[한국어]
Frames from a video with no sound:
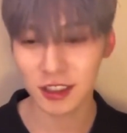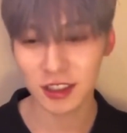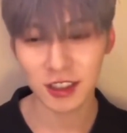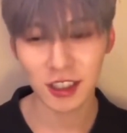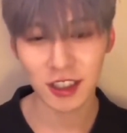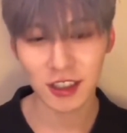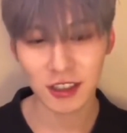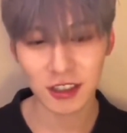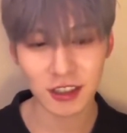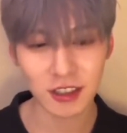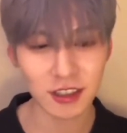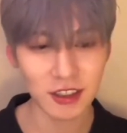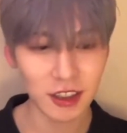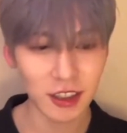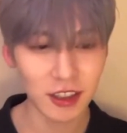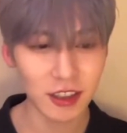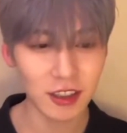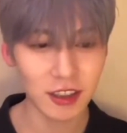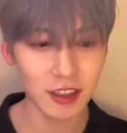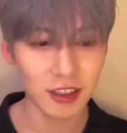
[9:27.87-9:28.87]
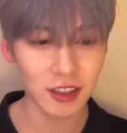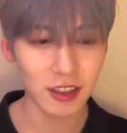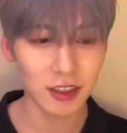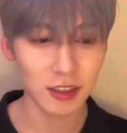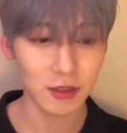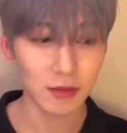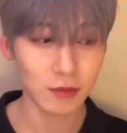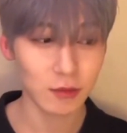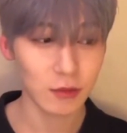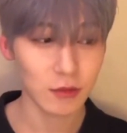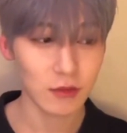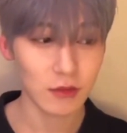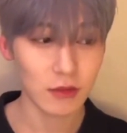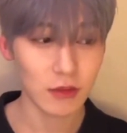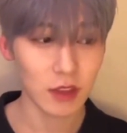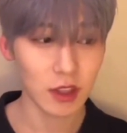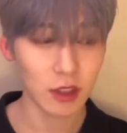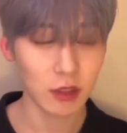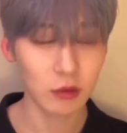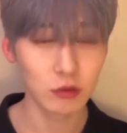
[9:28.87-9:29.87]
라는 생각을 했는데
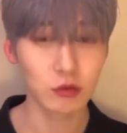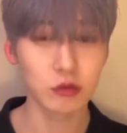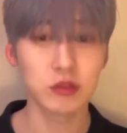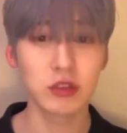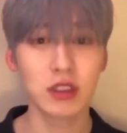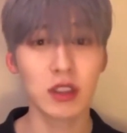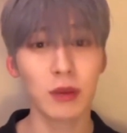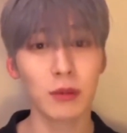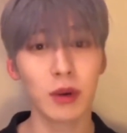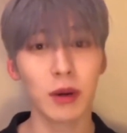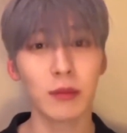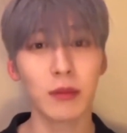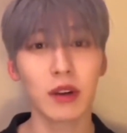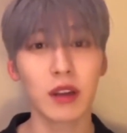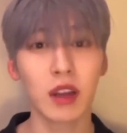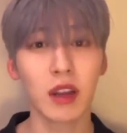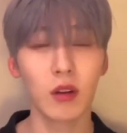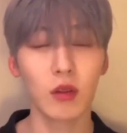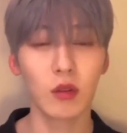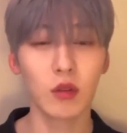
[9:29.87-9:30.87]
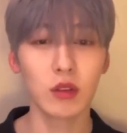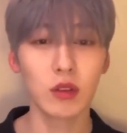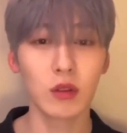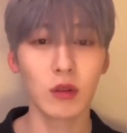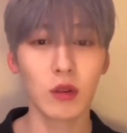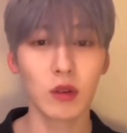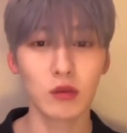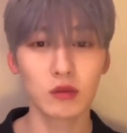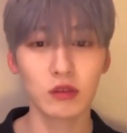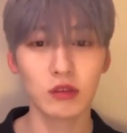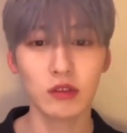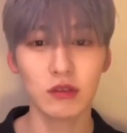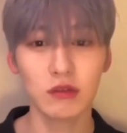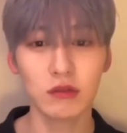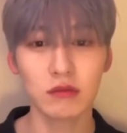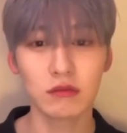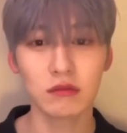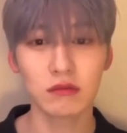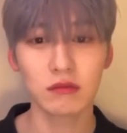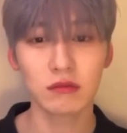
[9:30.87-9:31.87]
2시간 반밖에 안 걸리더라고요
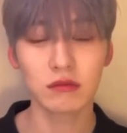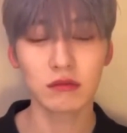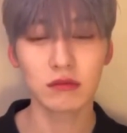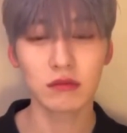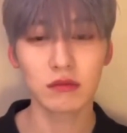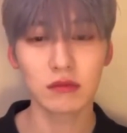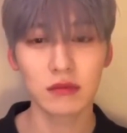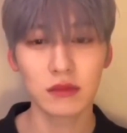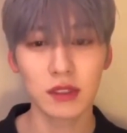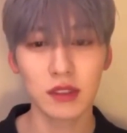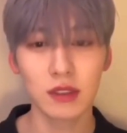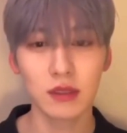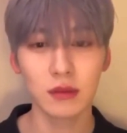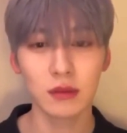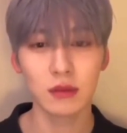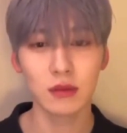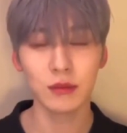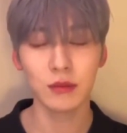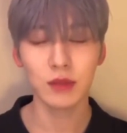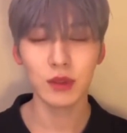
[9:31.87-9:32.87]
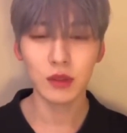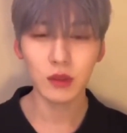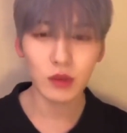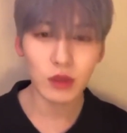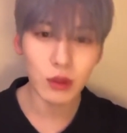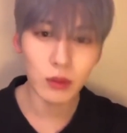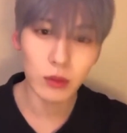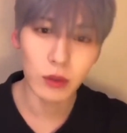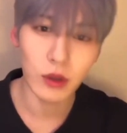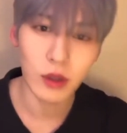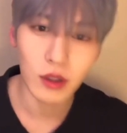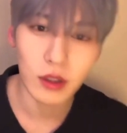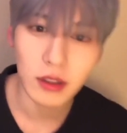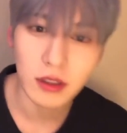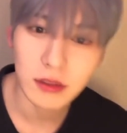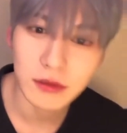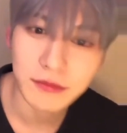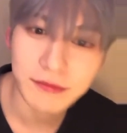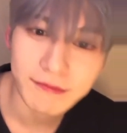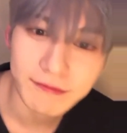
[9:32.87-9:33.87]
피곤해
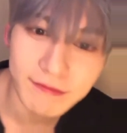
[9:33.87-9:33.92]
보여요?